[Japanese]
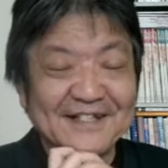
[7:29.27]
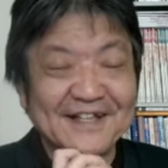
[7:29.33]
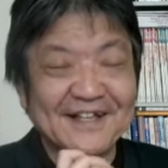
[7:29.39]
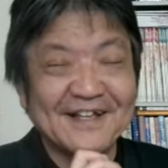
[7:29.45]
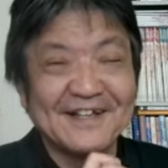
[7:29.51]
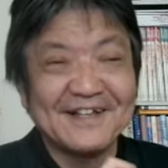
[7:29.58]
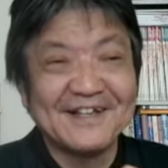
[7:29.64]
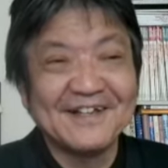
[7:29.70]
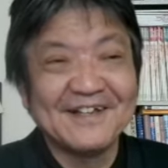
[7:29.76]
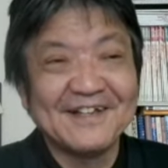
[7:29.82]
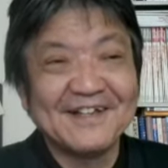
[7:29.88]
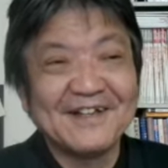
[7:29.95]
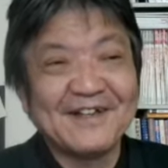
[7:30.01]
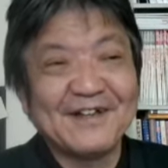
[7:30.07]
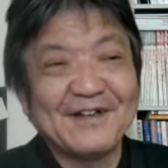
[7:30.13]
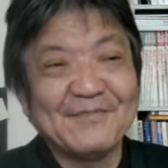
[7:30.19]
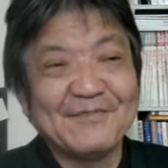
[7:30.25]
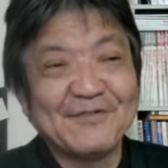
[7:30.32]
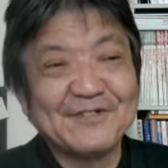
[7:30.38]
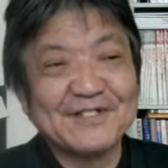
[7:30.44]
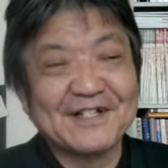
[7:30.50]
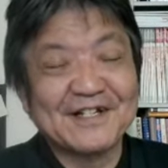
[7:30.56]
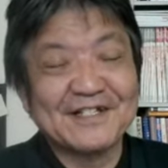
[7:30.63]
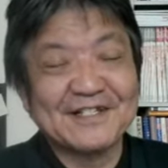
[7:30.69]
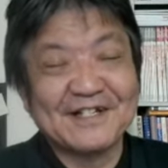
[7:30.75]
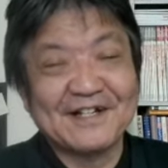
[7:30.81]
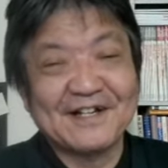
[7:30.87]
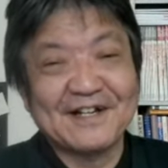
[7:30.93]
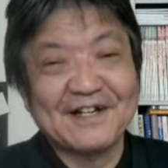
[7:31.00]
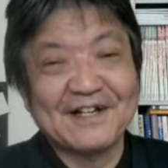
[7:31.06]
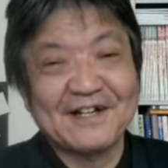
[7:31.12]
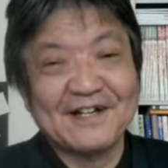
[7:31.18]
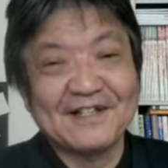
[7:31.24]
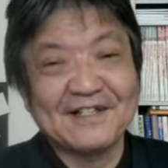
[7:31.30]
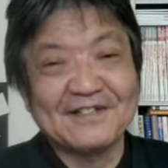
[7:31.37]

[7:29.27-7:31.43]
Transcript: なんで、えー、もしかしたら